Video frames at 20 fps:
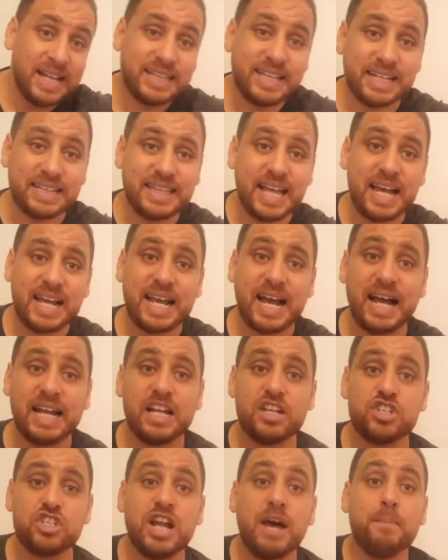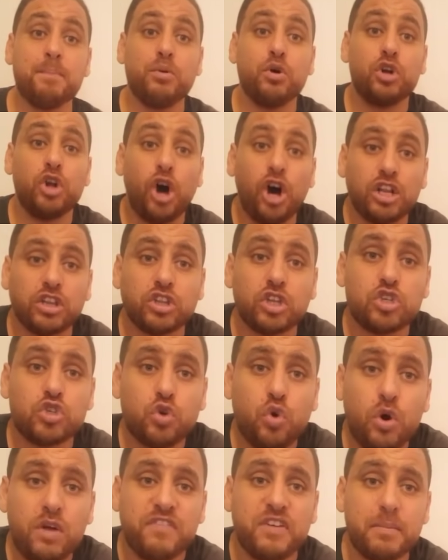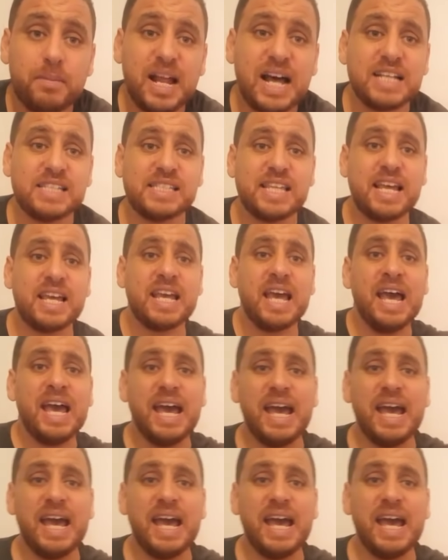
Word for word: تتك على جنب ونحط شكون في بلاستيك